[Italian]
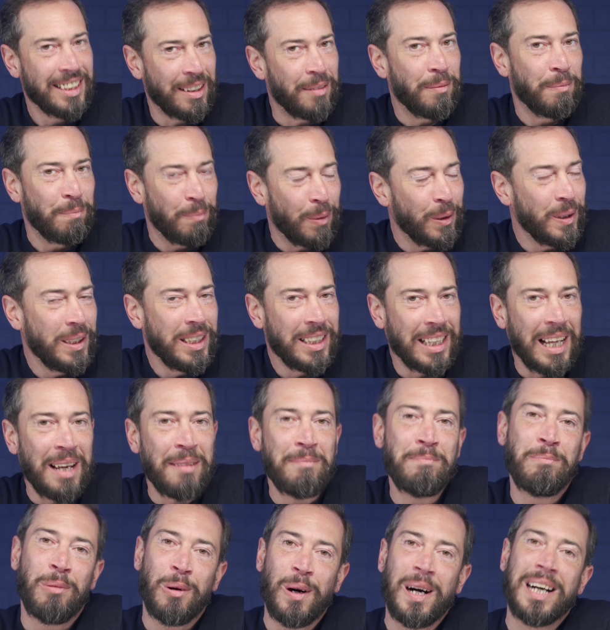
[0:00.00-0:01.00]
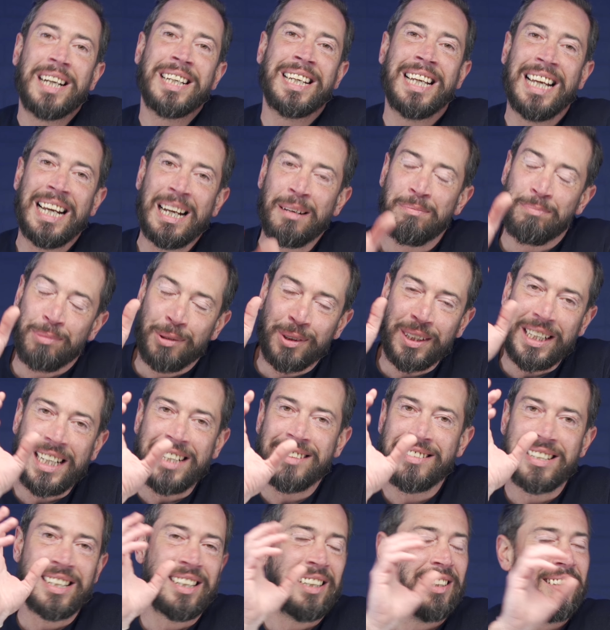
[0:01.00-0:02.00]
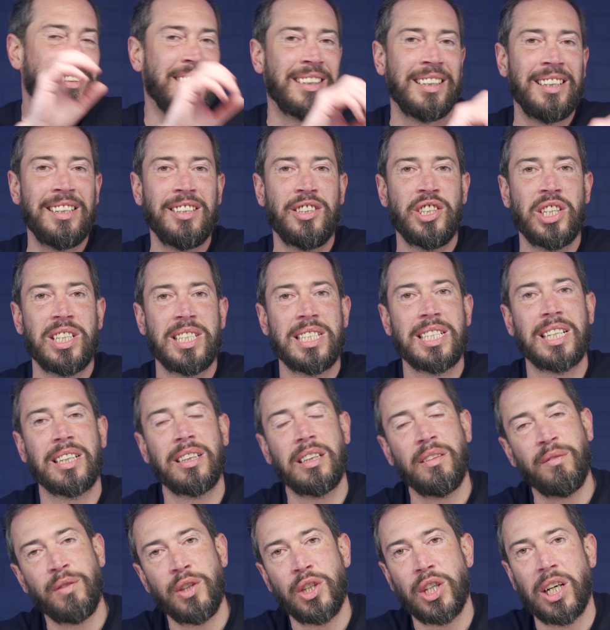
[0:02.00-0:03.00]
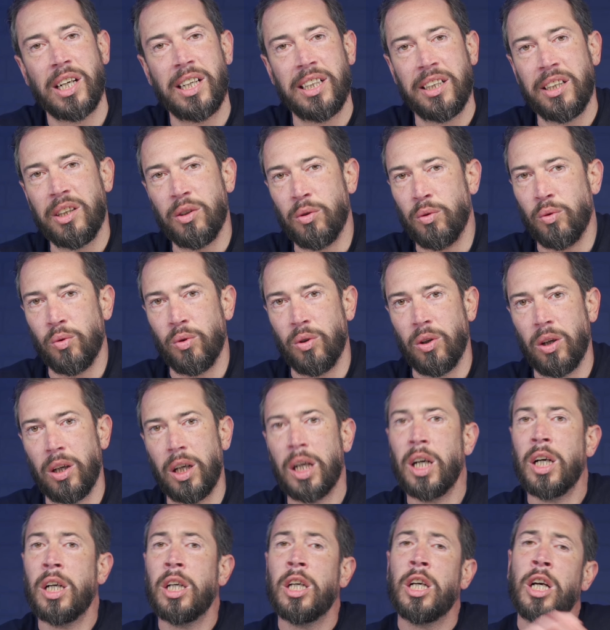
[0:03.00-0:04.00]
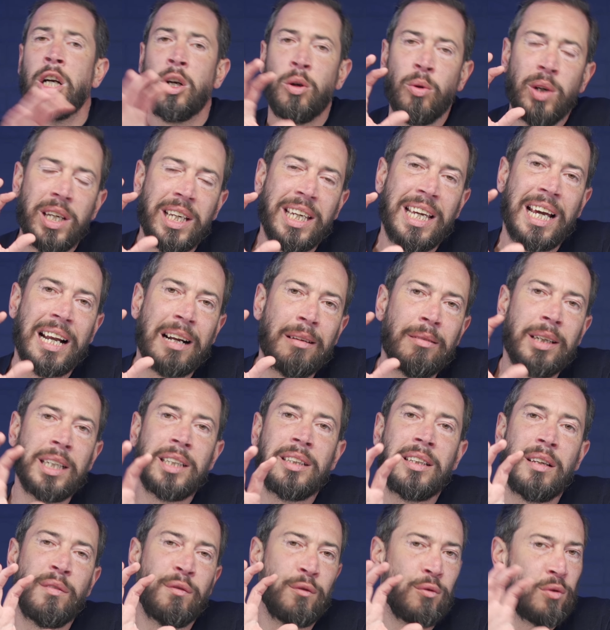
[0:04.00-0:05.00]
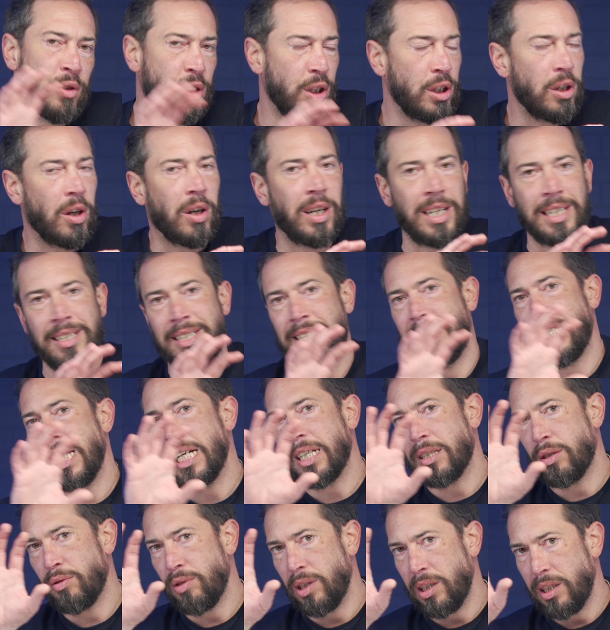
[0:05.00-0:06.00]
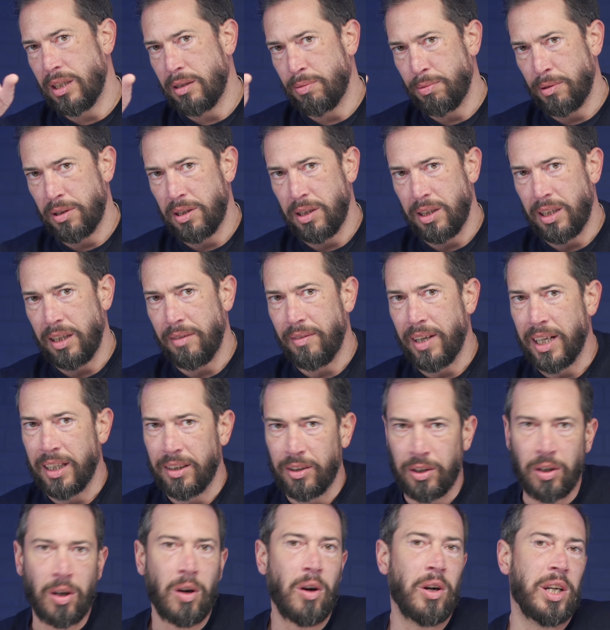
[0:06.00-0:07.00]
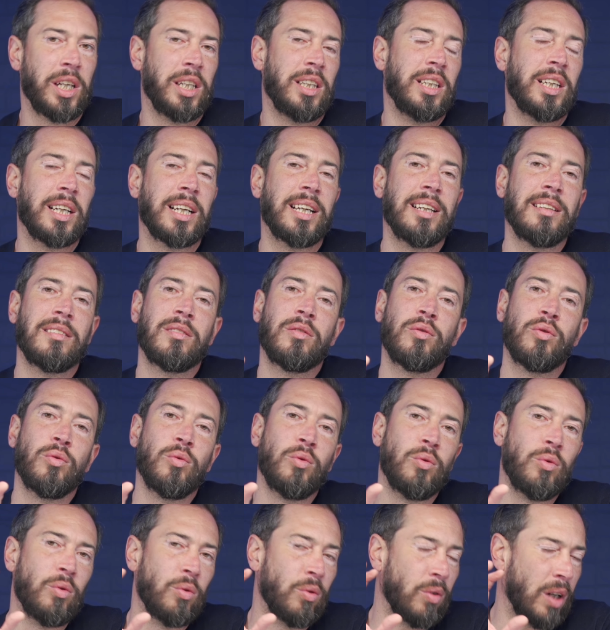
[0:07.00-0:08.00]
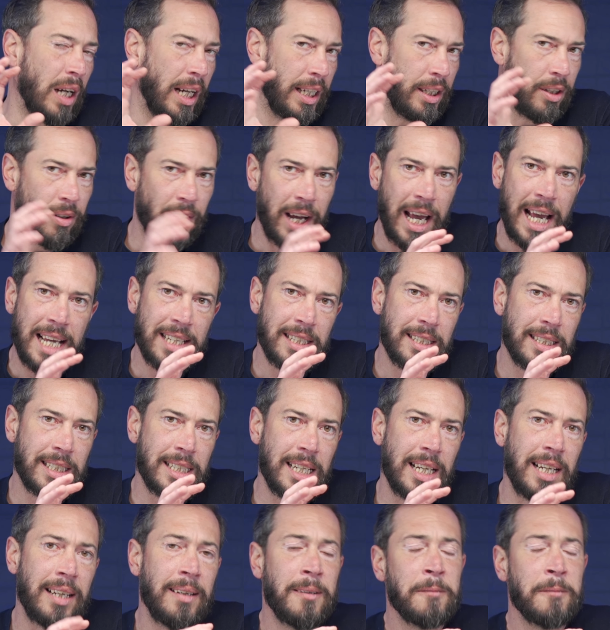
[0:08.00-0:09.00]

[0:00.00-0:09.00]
da un po' di tempo anche la potenza e l'intelligenza artificiale di Google. Lui chiaramente funziona sia sui dispositivi Android che su iOS